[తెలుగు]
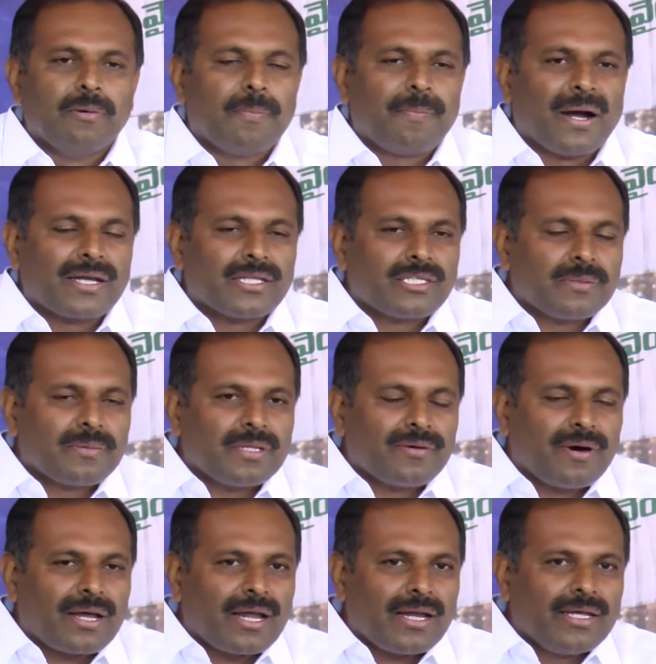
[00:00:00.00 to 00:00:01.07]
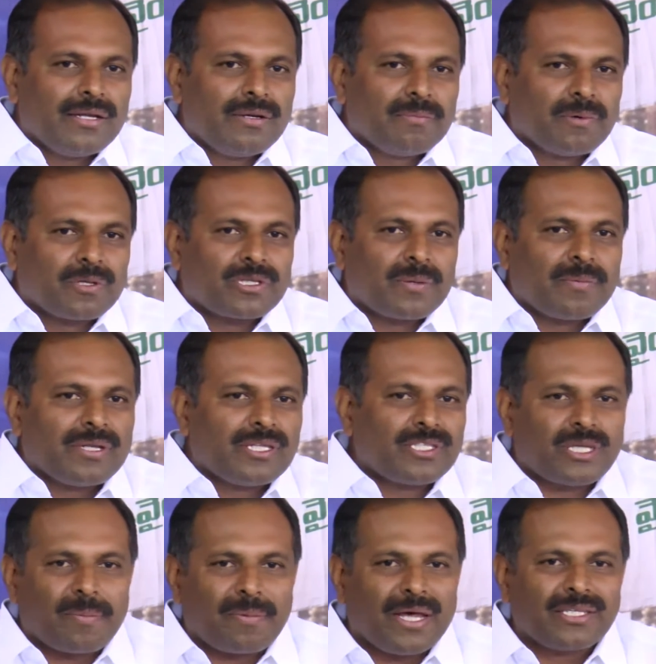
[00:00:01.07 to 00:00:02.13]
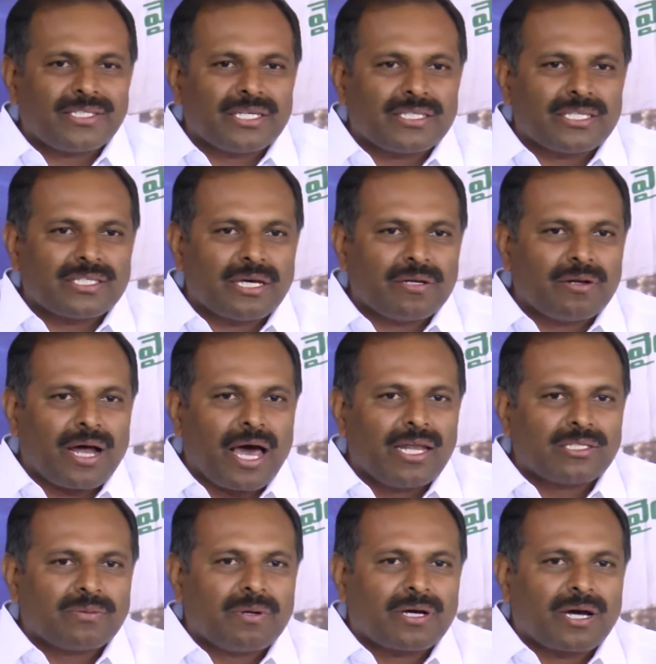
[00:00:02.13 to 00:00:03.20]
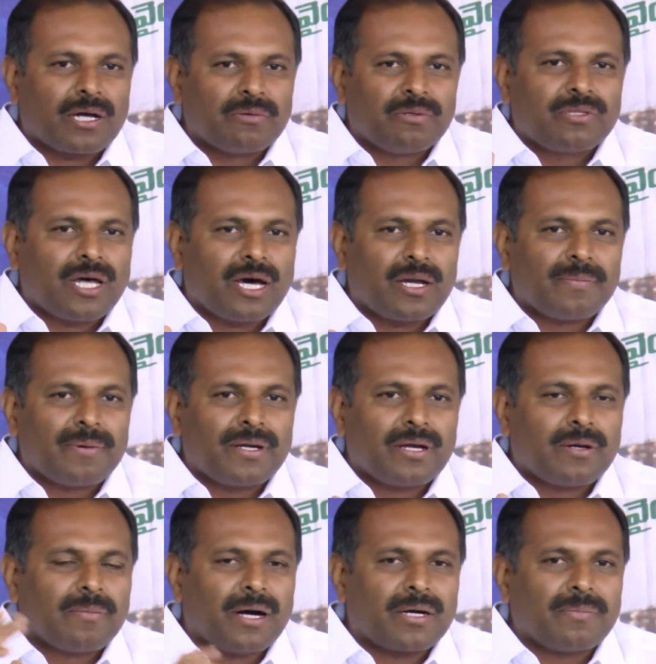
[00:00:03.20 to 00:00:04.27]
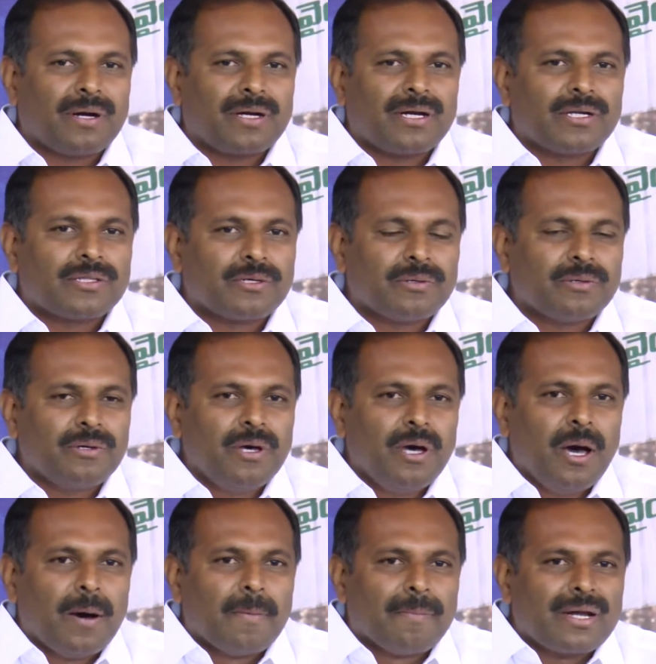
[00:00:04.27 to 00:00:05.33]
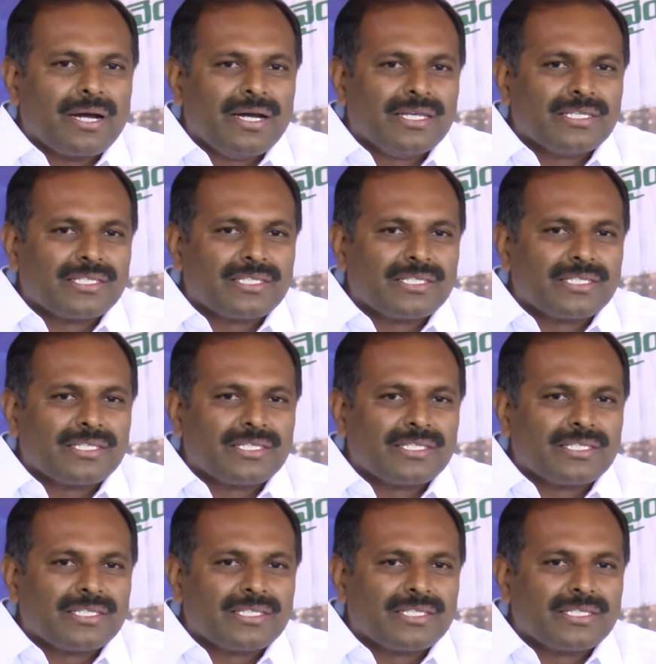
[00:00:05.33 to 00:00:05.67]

నువ్వు పట్టిసీమ ద్వారా నేను మొత్తం ఎంత స్టెబిలైజ్ చేసేసాను రాయలసీమలో కరువును తారుమాను అని మాట మాట్లాడతావు మరి